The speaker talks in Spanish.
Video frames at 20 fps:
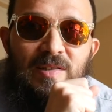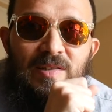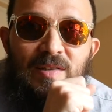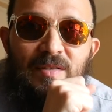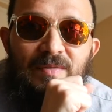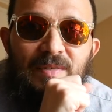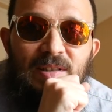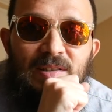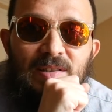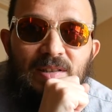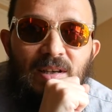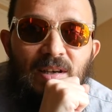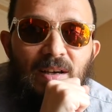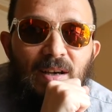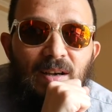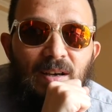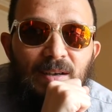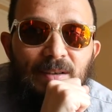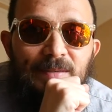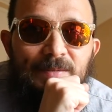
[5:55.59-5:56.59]

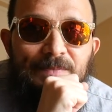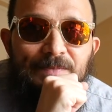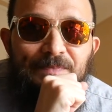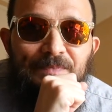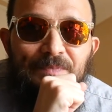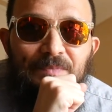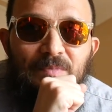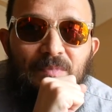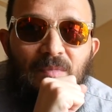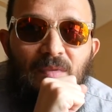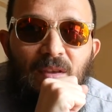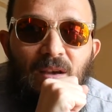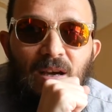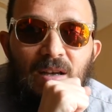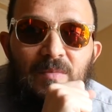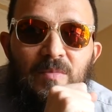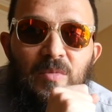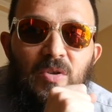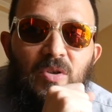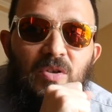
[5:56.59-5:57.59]
cerveza mm,
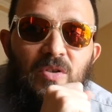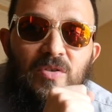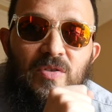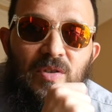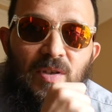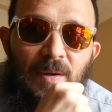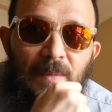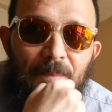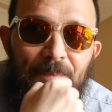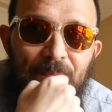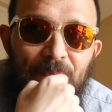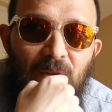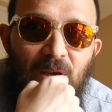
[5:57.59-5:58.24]
armoniosa,